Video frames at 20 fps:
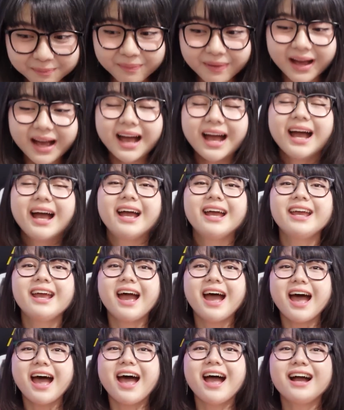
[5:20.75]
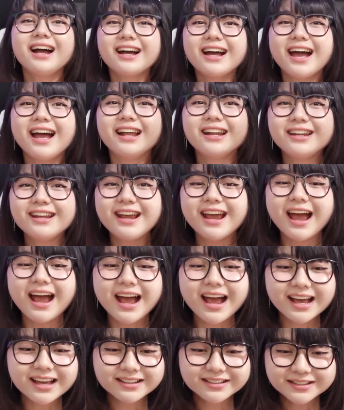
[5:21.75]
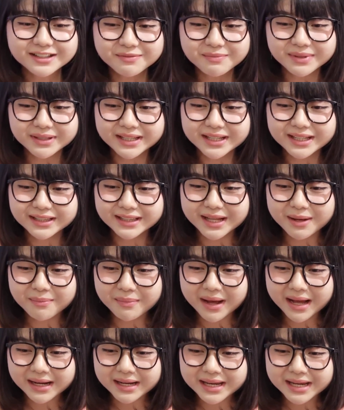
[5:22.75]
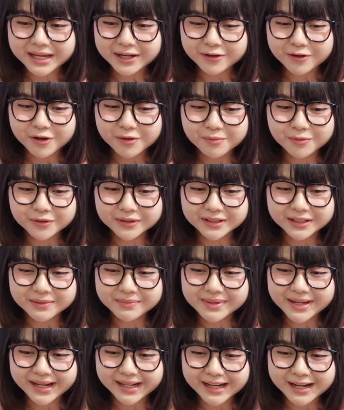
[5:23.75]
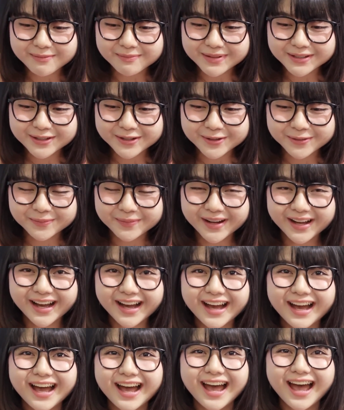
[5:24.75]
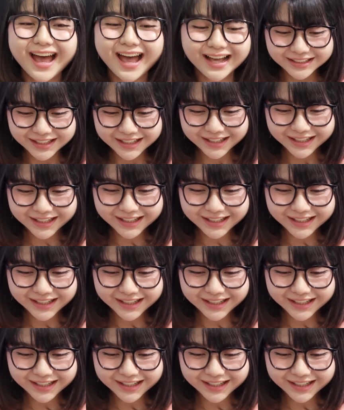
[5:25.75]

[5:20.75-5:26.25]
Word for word: Bayangkan guys, temen kita malingin komputer biar apa coba? Hmm.